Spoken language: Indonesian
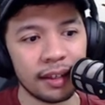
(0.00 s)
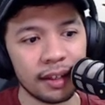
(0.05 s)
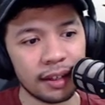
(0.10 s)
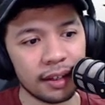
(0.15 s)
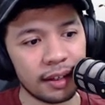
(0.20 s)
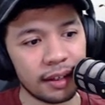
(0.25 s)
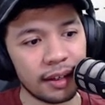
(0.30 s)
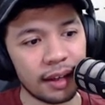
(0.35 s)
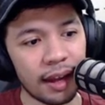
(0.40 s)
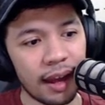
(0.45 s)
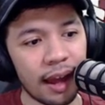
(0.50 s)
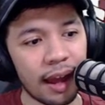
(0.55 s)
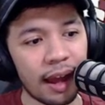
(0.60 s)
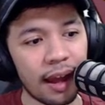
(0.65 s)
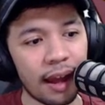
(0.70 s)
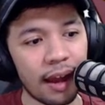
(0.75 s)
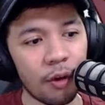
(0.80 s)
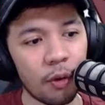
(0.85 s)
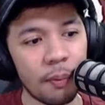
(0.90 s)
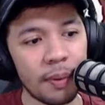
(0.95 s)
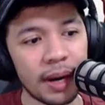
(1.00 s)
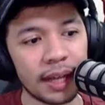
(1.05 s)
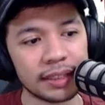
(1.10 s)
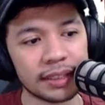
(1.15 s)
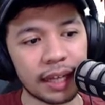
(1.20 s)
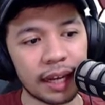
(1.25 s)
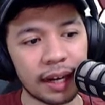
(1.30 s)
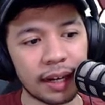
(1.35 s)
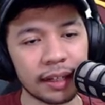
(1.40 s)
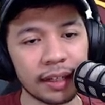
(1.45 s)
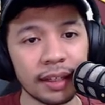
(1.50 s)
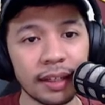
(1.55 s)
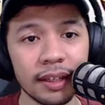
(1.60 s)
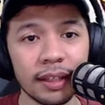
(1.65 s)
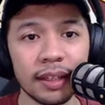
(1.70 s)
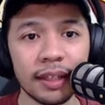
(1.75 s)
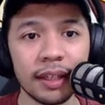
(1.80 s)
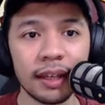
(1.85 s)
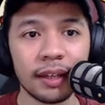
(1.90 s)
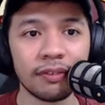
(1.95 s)
Uh, aku penasaran nih
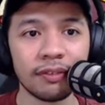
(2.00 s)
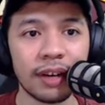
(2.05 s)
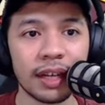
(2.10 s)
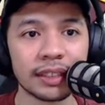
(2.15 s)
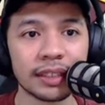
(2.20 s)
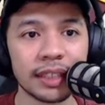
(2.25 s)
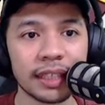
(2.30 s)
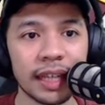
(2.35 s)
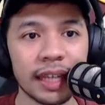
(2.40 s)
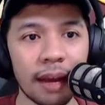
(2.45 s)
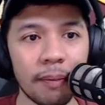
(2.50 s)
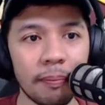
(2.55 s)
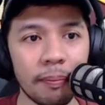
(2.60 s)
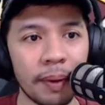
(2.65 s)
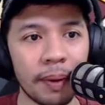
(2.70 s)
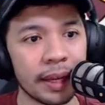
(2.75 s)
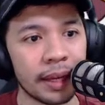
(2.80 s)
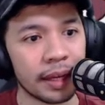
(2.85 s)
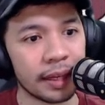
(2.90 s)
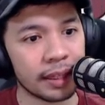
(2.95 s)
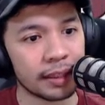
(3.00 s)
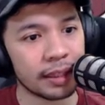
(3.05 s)
dia fasenya apa ya